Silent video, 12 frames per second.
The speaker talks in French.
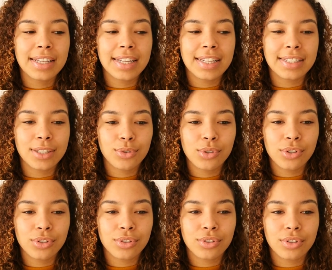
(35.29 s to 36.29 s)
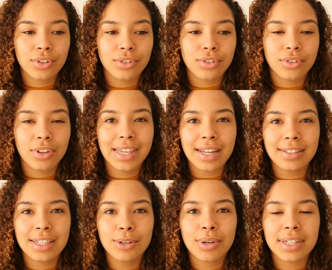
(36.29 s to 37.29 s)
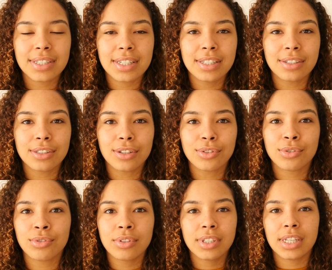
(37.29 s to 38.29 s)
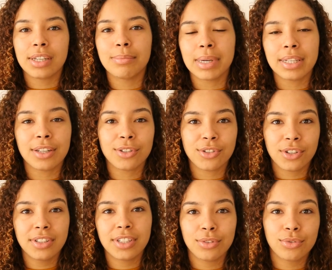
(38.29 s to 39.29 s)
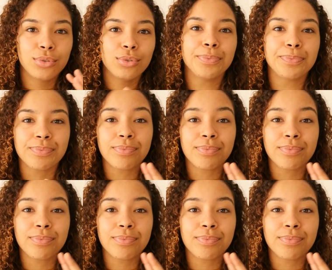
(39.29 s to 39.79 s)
il essaie toujours de te, catégoriser dans, une des, ben, dans un des deux